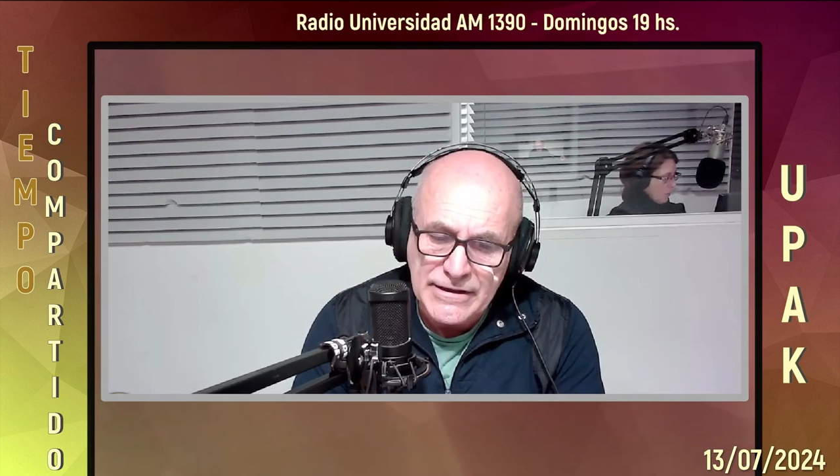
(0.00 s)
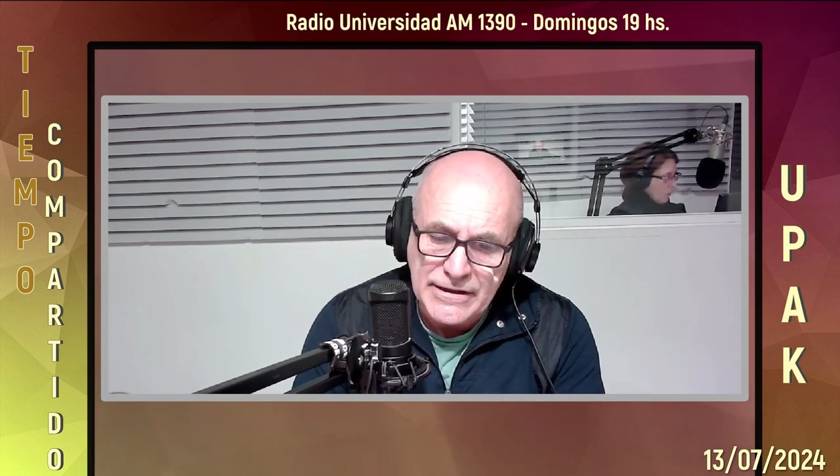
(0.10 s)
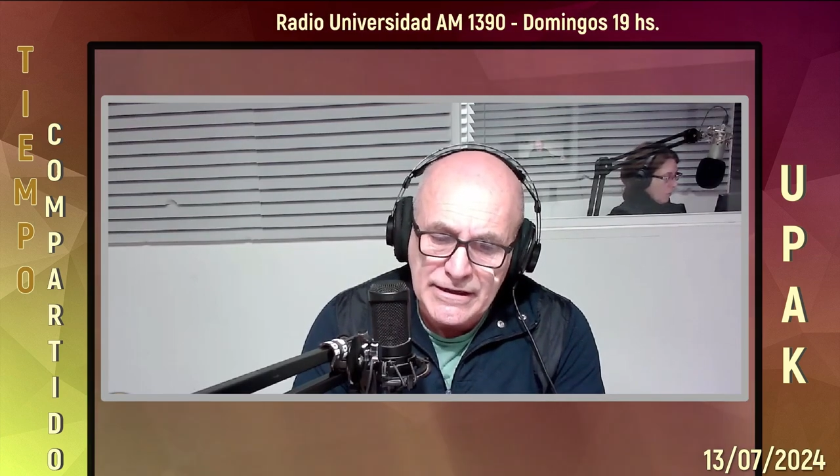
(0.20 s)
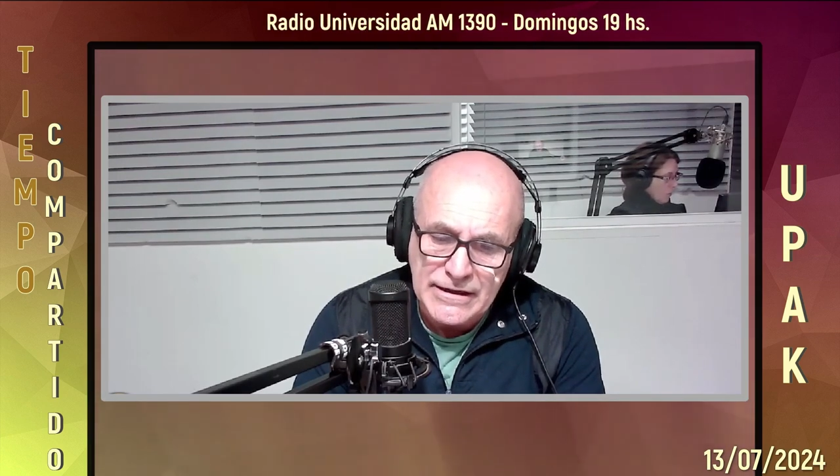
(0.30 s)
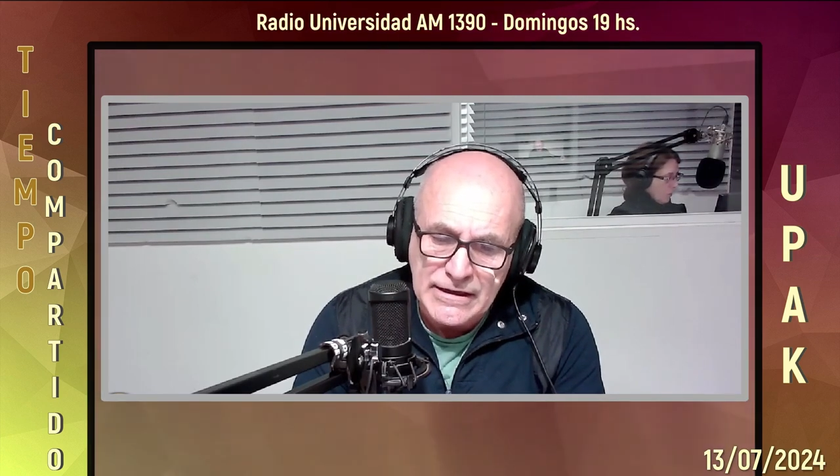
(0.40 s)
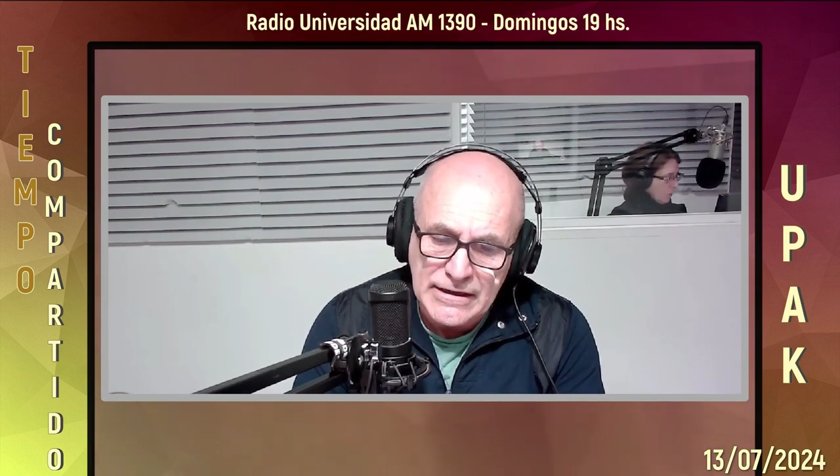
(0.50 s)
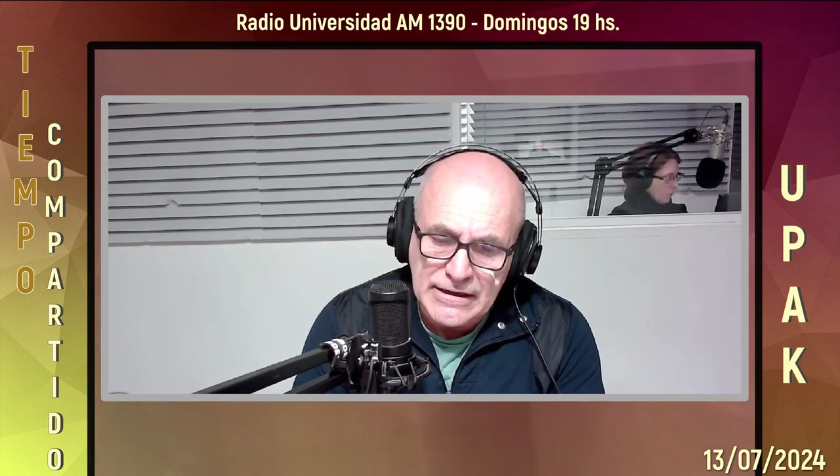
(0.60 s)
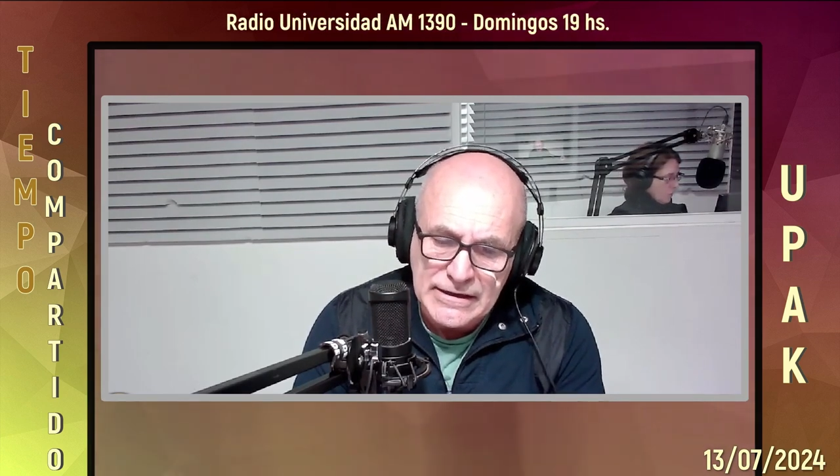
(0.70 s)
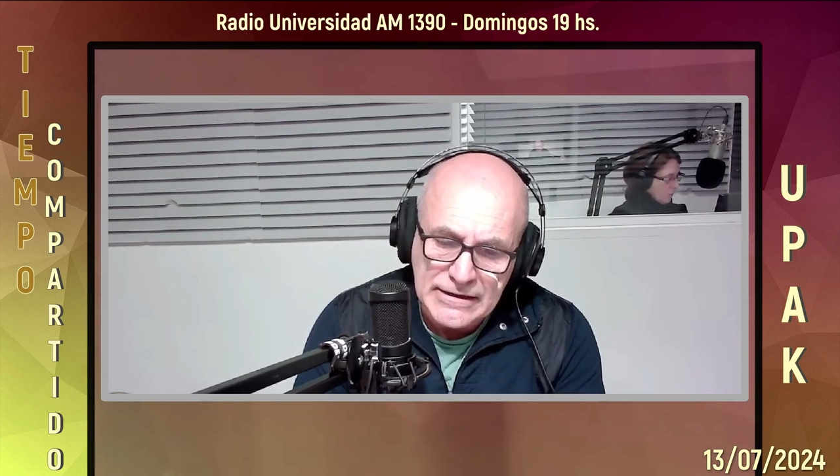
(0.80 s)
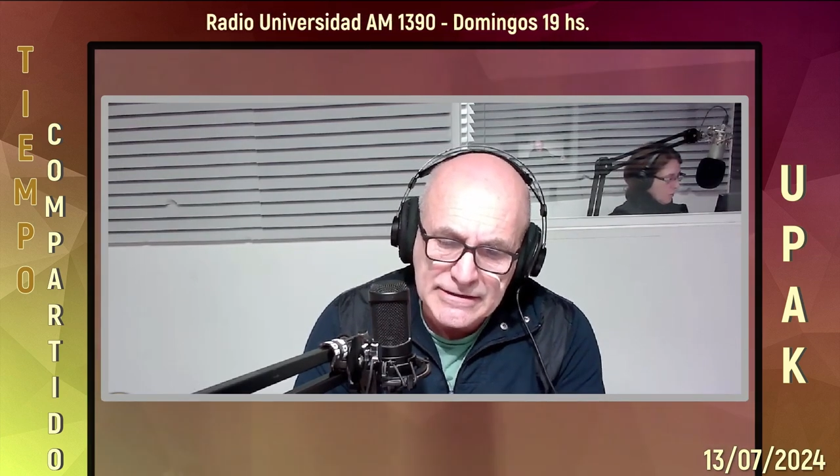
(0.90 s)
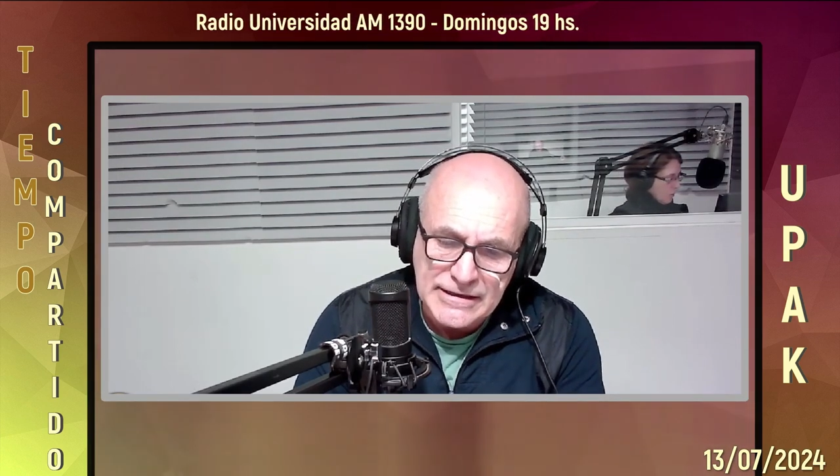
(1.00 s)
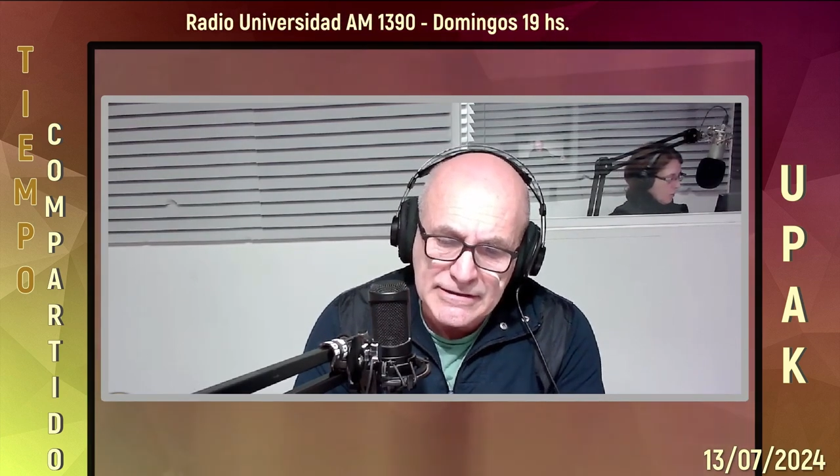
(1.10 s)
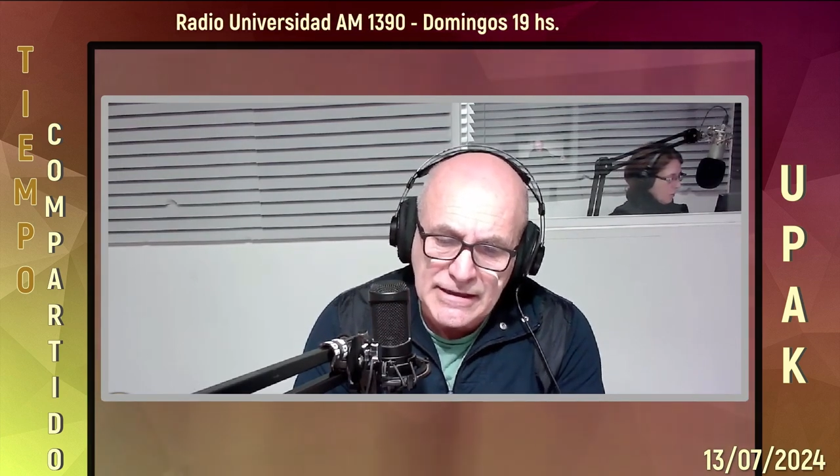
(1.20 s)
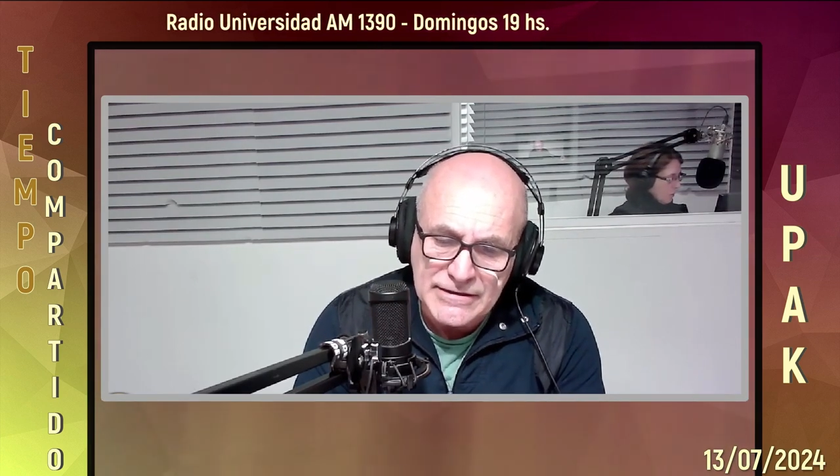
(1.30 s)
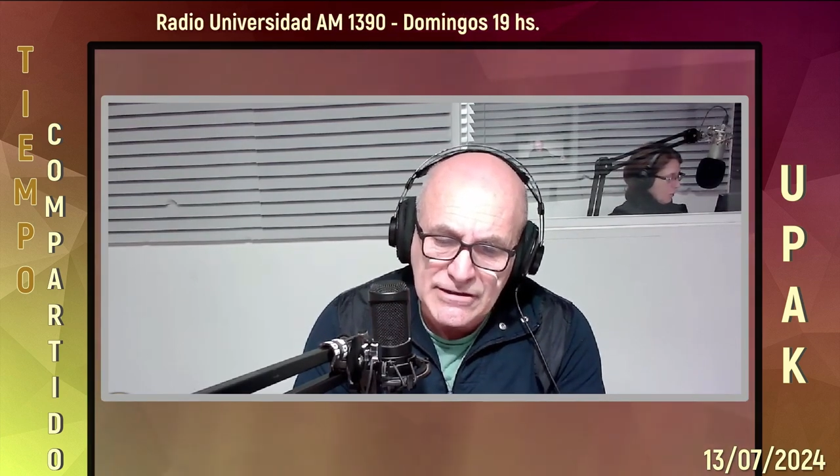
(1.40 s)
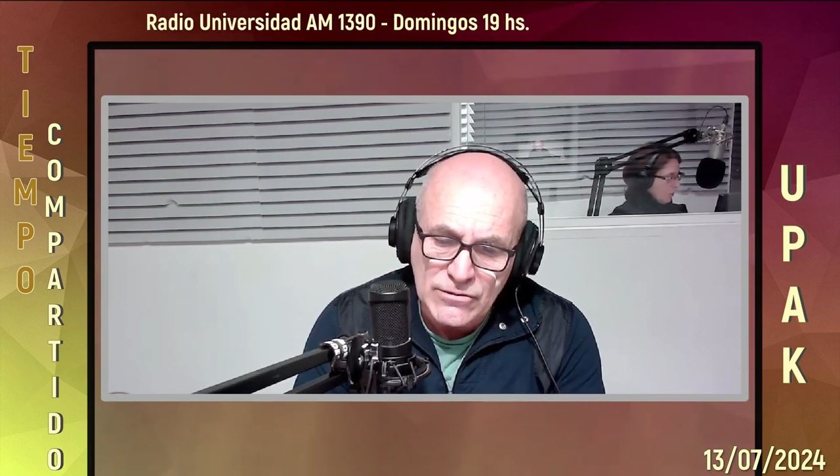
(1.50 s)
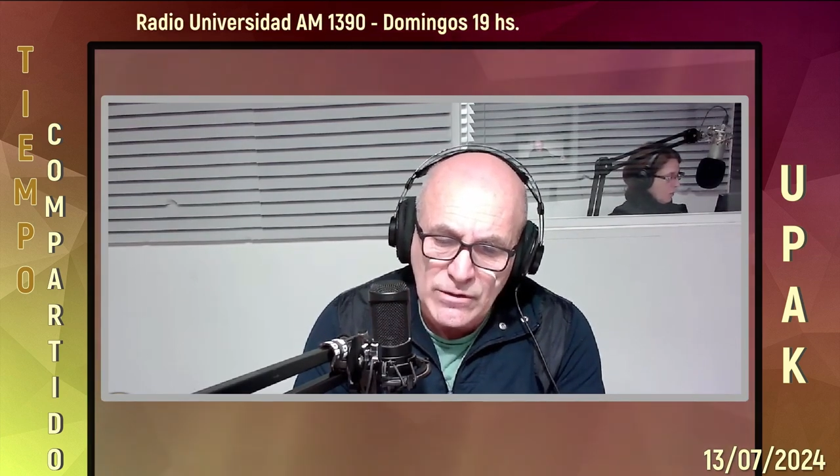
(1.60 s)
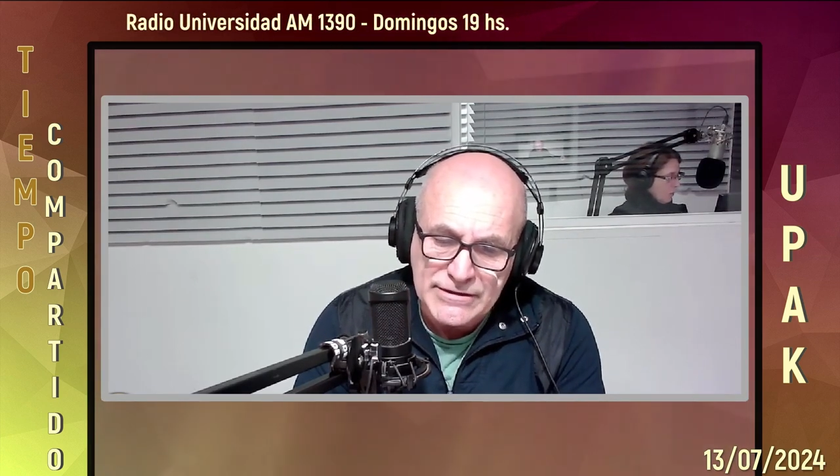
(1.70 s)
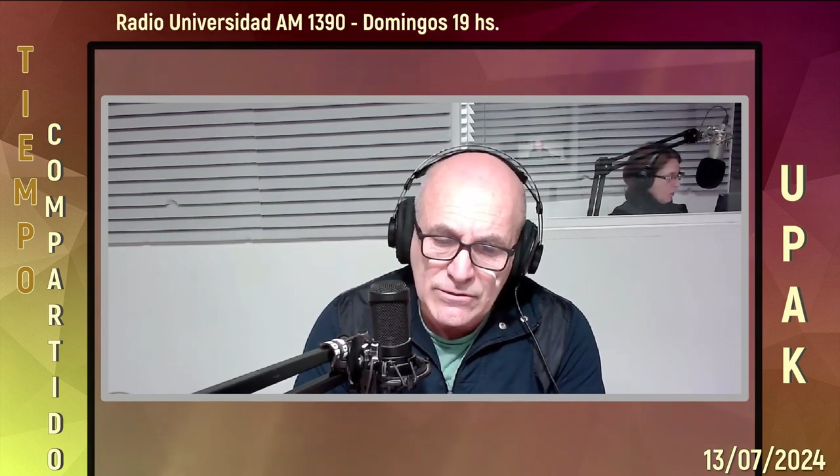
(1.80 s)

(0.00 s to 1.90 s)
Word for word: desde el 35 al